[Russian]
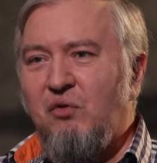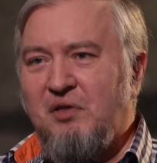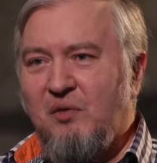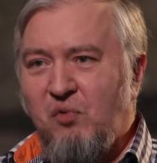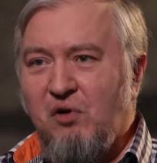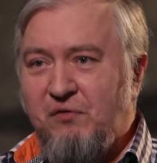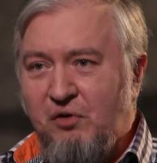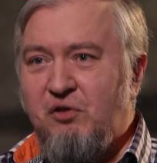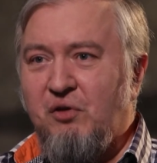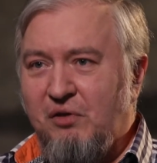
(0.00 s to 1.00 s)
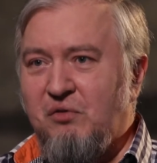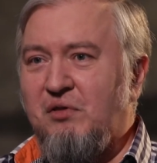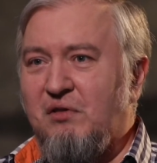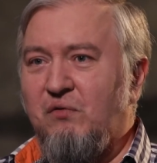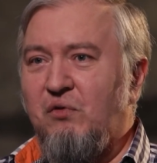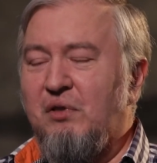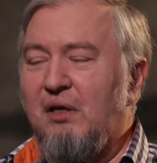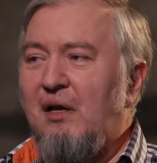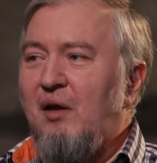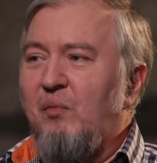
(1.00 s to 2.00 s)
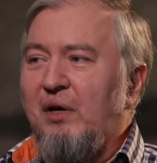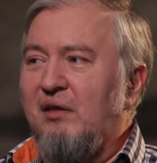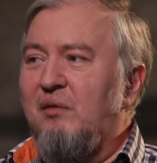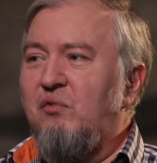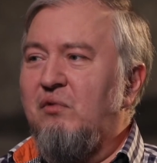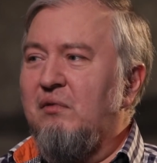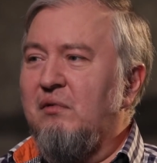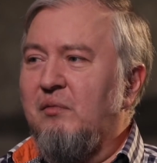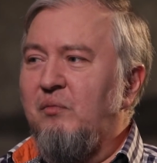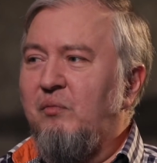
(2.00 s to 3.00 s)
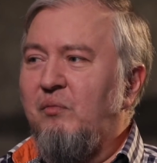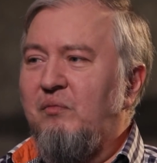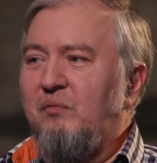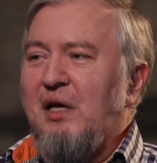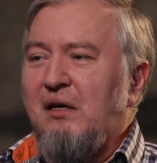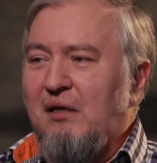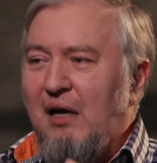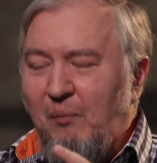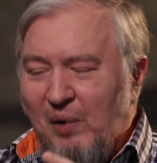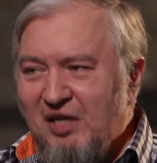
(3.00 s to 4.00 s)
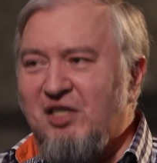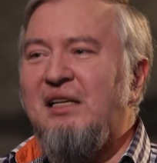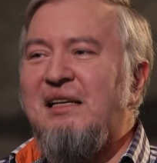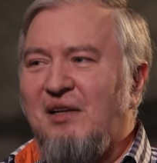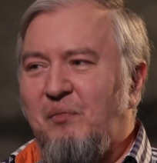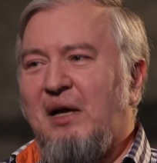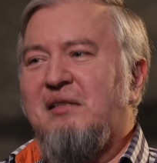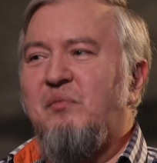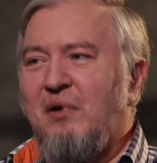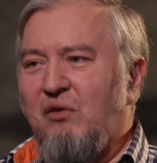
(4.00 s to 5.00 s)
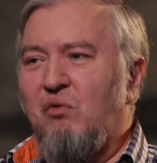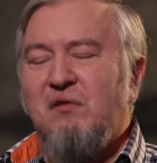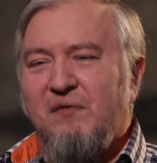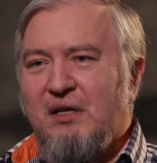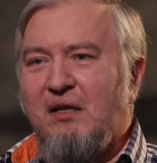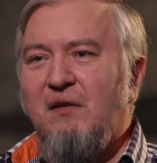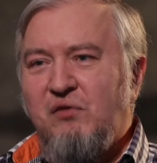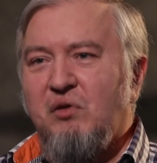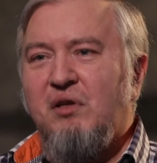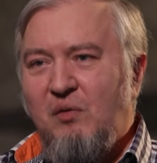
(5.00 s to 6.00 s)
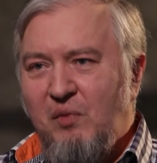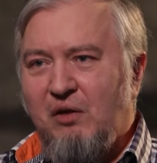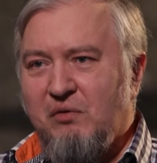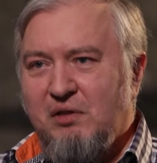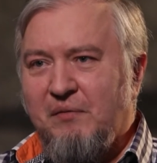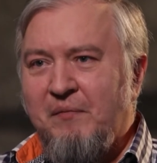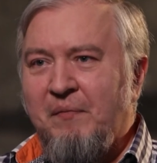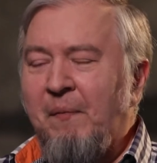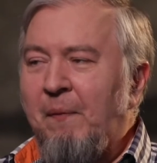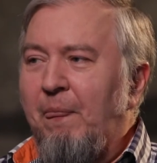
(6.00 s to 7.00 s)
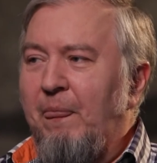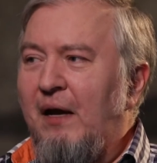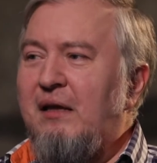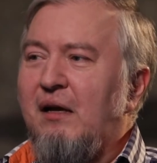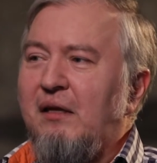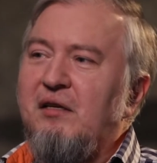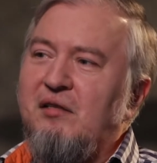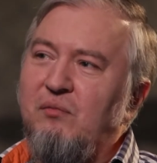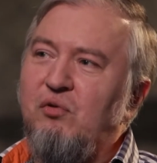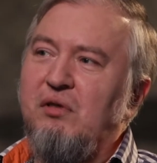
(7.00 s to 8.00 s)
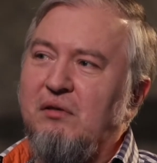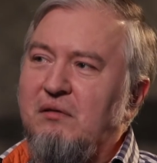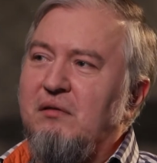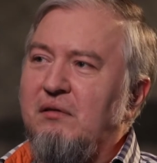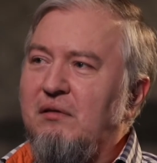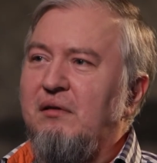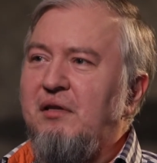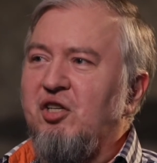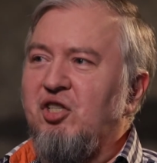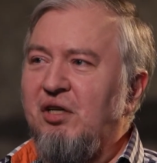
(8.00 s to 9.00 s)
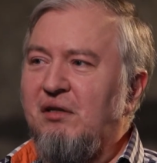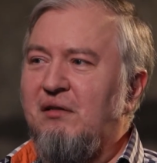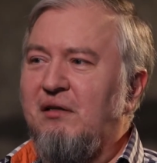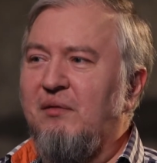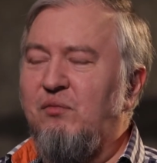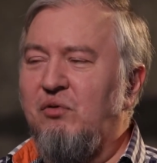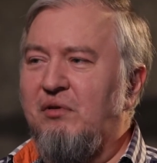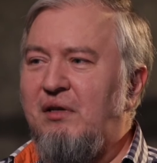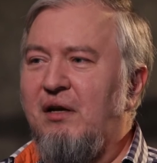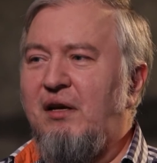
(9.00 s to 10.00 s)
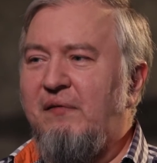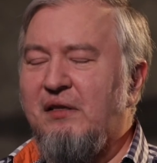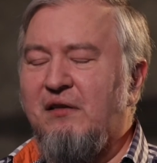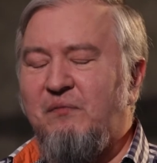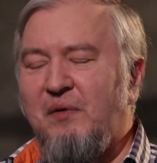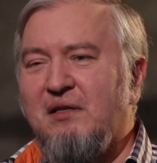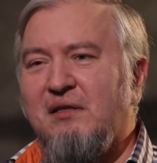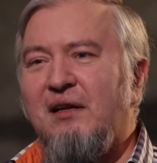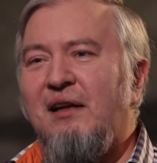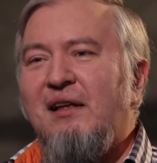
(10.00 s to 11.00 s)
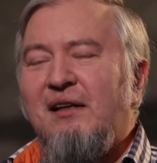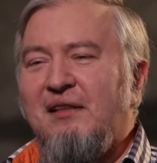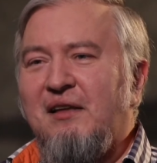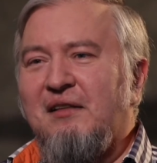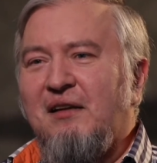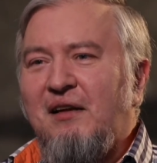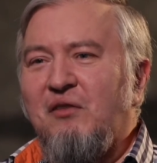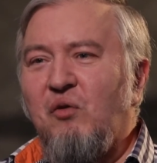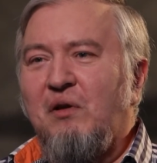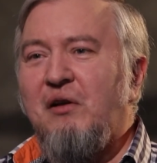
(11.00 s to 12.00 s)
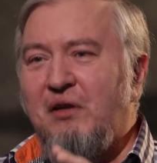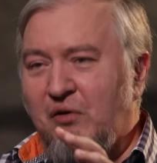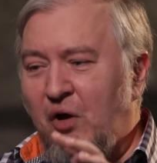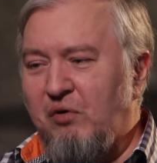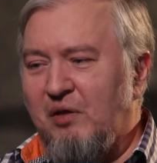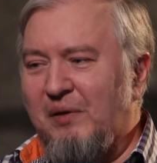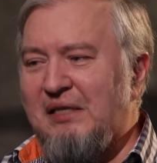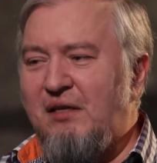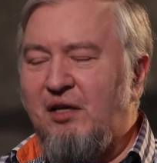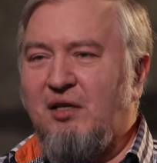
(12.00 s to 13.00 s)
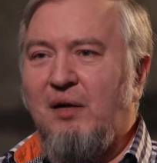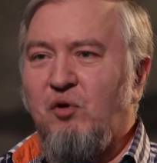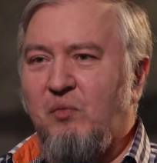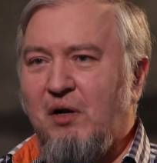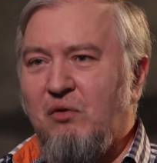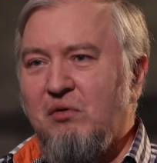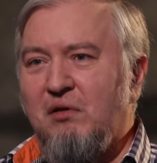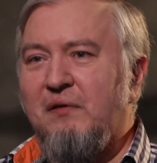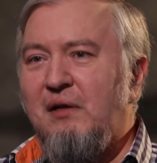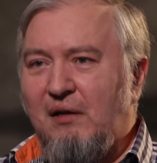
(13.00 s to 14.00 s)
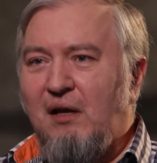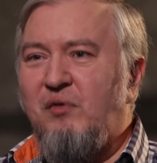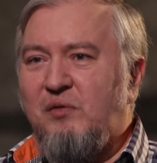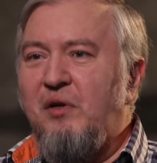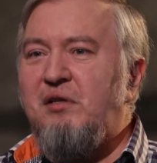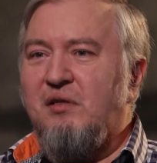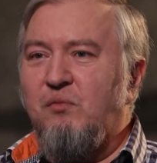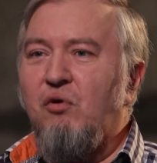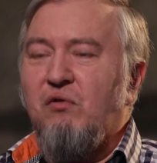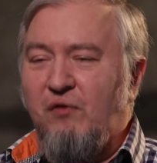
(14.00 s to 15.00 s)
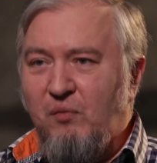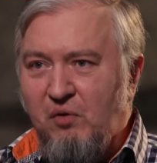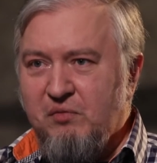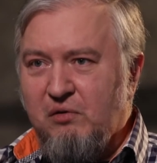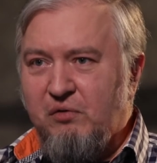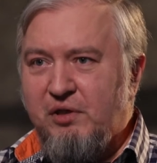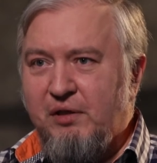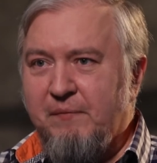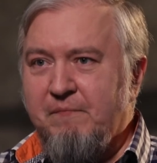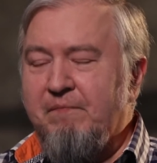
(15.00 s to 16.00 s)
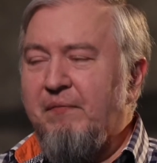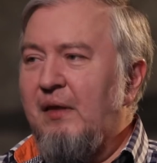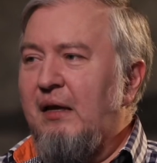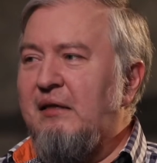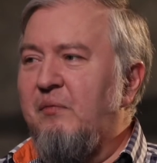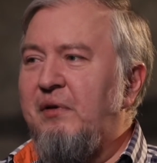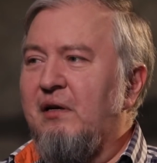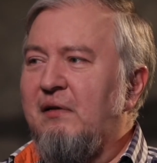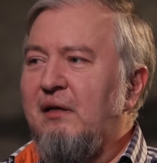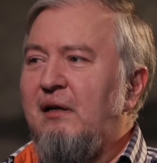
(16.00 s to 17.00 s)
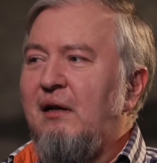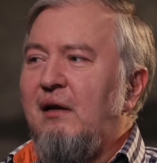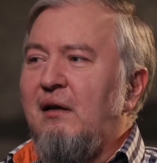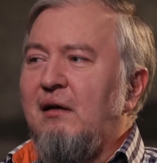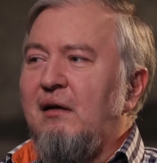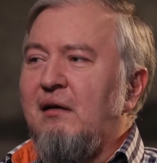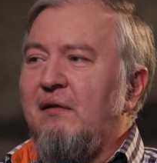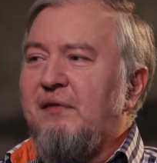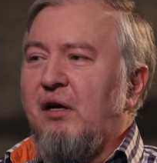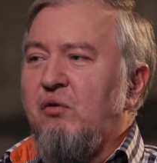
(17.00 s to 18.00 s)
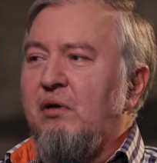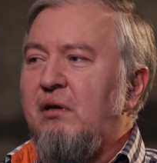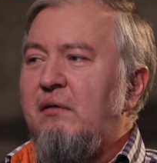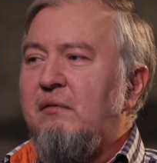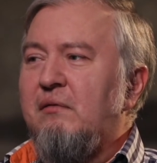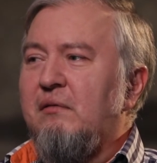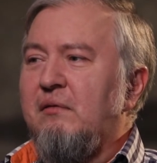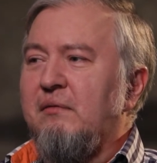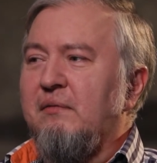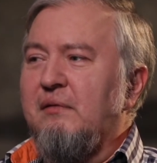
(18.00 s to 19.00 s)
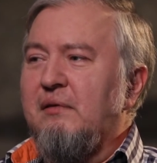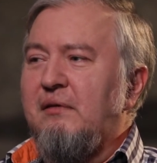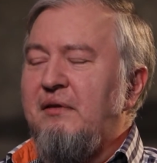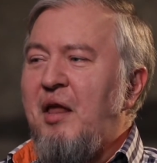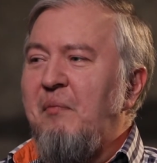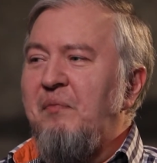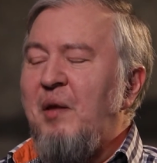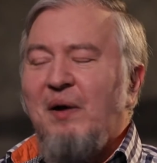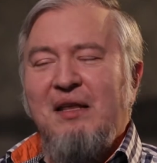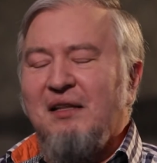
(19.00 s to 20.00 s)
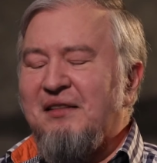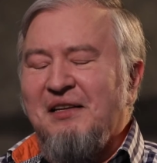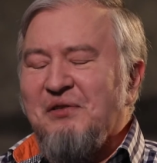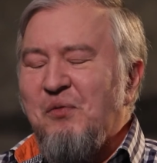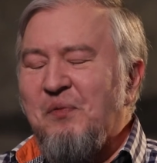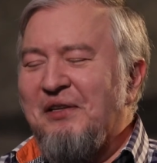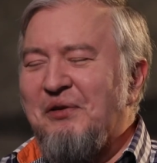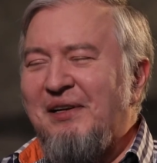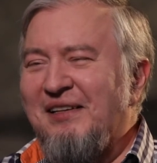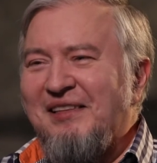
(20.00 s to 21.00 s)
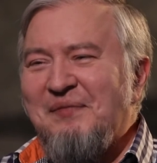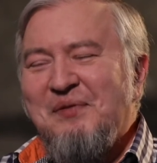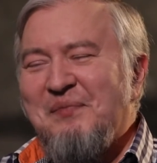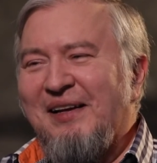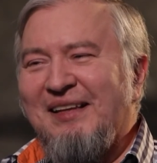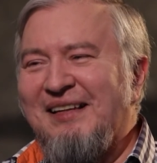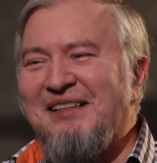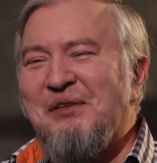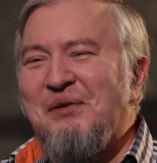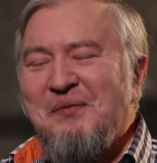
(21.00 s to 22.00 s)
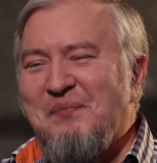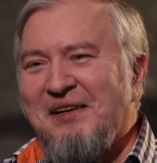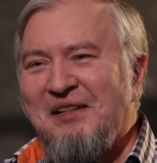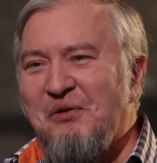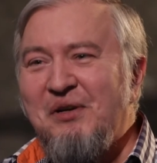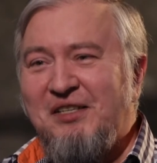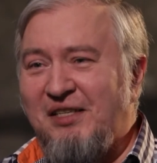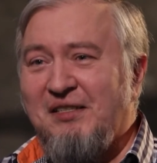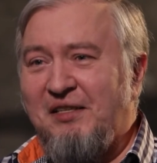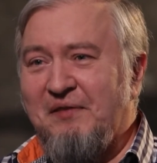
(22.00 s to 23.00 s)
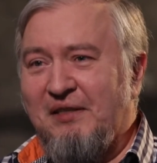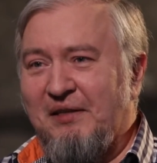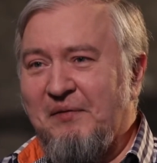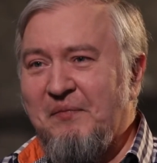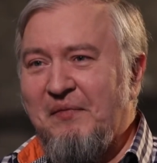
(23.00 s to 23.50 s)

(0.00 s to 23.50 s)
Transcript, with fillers: до сих пор все еще не существуют. Поэтому да, большие запасы продуктов в стране все-таки имеются. Да, это, конечно, будет э, не шик, это будут не креветки в панцире и так далее, но как, какой-то простейший набор продуктов обеспечить смогут в любом случае. Это первое. А второе, э, непонятная скупка туалетной бумаги. Это тоже паранойя чистой воды.